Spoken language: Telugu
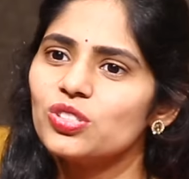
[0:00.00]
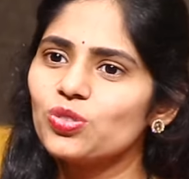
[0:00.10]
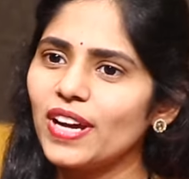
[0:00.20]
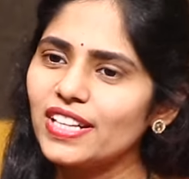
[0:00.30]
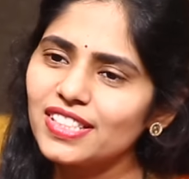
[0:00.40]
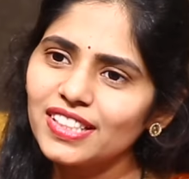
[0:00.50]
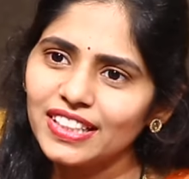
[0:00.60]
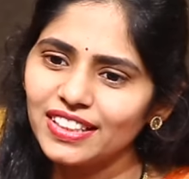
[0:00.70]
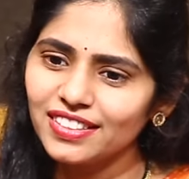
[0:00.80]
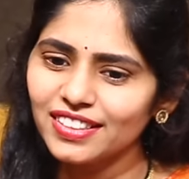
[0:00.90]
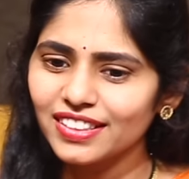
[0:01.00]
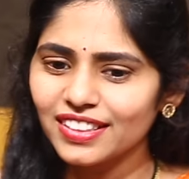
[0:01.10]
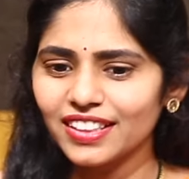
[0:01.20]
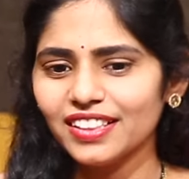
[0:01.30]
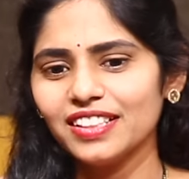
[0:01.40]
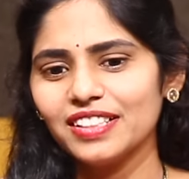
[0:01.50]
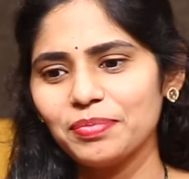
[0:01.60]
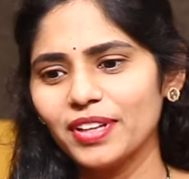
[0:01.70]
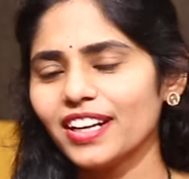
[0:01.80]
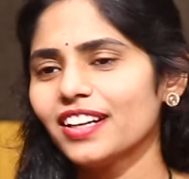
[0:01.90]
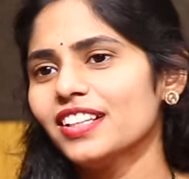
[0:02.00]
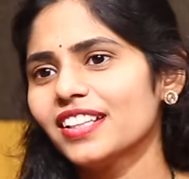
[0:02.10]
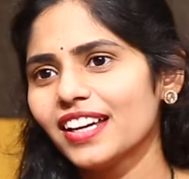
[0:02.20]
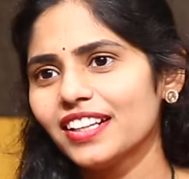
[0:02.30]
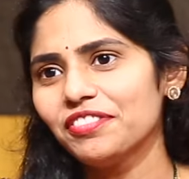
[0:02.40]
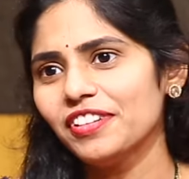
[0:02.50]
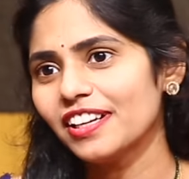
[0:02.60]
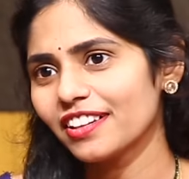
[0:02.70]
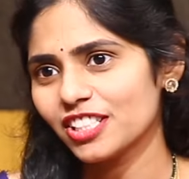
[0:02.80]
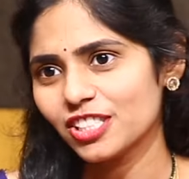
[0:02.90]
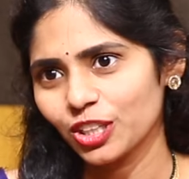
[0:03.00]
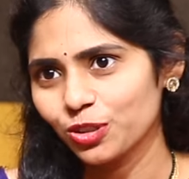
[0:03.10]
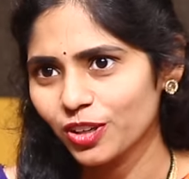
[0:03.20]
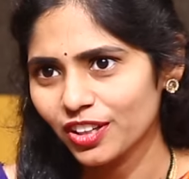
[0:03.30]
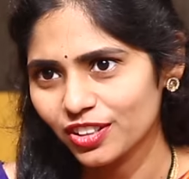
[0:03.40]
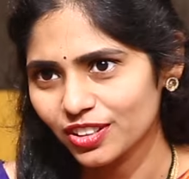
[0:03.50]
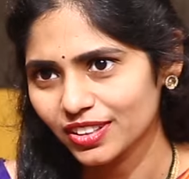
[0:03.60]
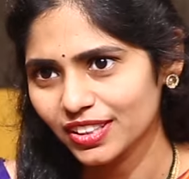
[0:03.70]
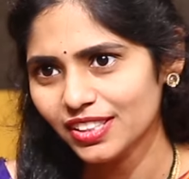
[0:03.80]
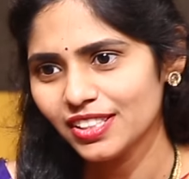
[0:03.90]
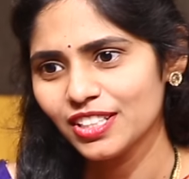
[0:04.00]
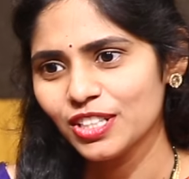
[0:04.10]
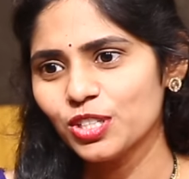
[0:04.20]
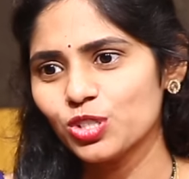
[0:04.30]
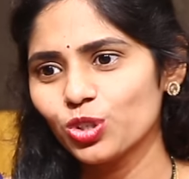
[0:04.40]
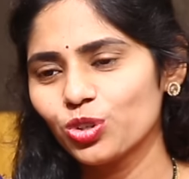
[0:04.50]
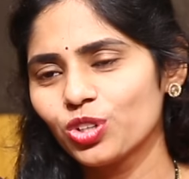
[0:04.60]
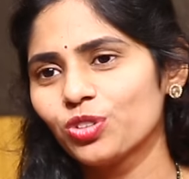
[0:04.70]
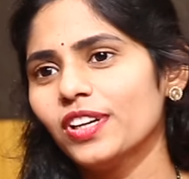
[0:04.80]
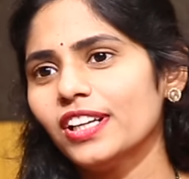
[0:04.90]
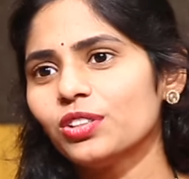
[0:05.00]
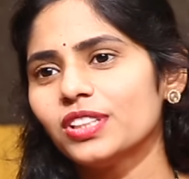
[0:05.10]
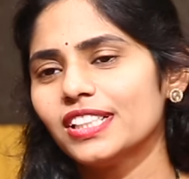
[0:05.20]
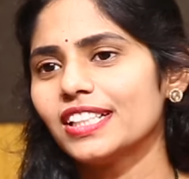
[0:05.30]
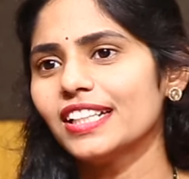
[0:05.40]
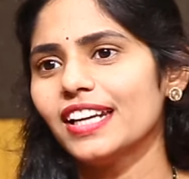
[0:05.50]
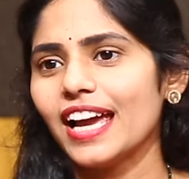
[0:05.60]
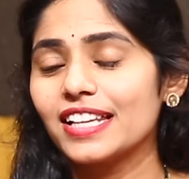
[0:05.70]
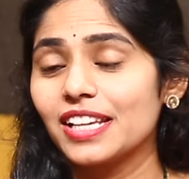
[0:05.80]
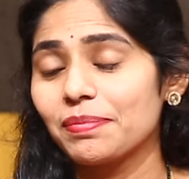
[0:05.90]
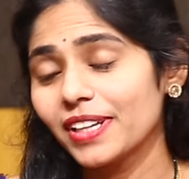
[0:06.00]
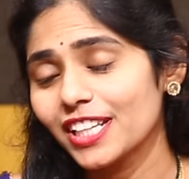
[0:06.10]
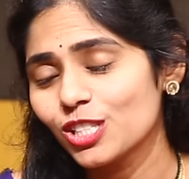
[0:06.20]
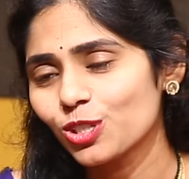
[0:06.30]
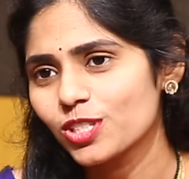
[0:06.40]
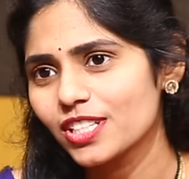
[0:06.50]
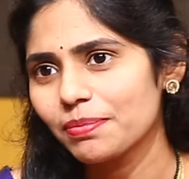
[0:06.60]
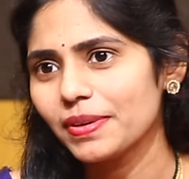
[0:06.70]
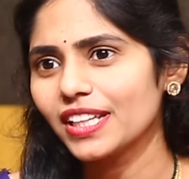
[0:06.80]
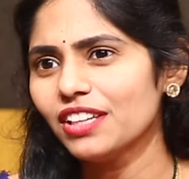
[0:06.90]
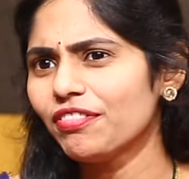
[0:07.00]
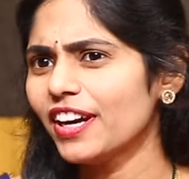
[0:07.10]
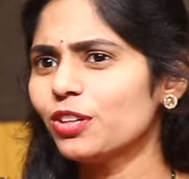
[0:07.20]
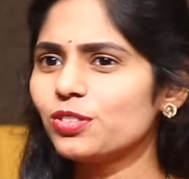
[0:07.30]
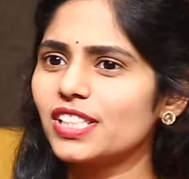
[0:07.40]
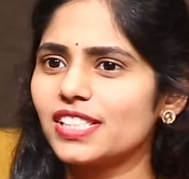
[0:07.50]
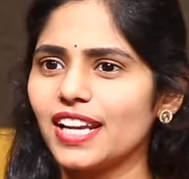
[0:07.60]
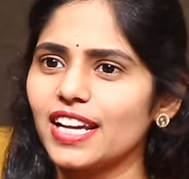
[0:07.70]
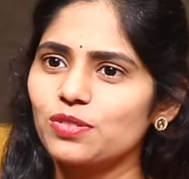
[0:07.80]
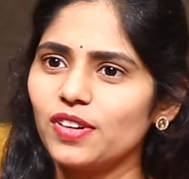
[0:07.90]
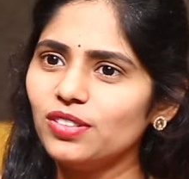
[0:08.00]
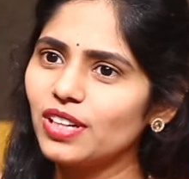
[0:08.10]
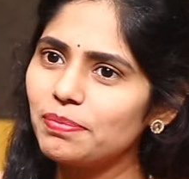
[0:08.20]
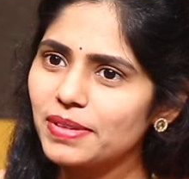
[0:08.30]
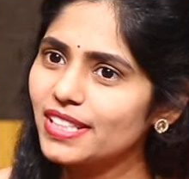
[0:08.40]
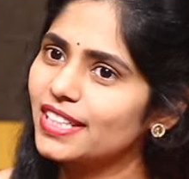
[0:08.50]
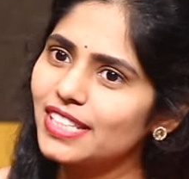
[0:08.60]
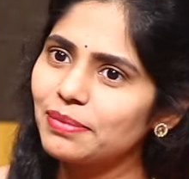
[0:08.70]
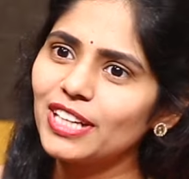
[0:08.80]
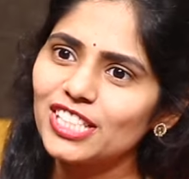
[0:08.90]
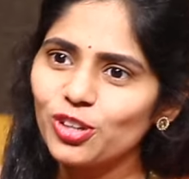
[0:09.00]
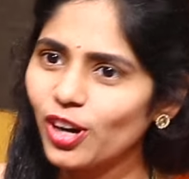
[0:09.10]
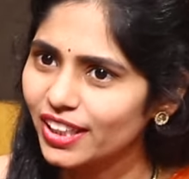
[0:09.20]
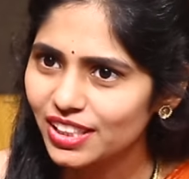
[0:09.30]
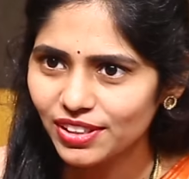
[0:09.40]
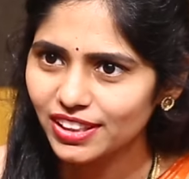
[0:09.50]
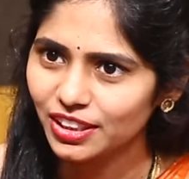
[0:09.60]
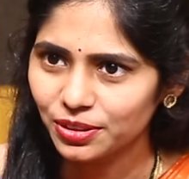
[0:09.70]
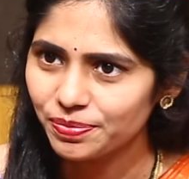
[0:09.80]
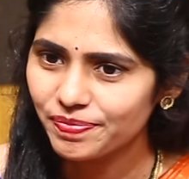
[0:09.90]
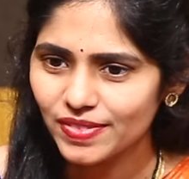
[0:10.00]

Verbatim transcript: సో యాక్చువల్లీ ఏంటి అంటే మీరు అన్నట్టుగానే ఫిల్టరేషన్ ఎక్కువగా ఉంటుంది సో ట్వెల్వ్ టు థర్టీన్ ల్యాక్స్ అప్లికేషన్స్ వచ్చినప్పటికీ ఫైవ్ టు సిక్స్ ల్యాక్స్ వాళ్ళు కంపల్సరీ ఎగ్జామినేషన్ హాల్కి వెళ్తారు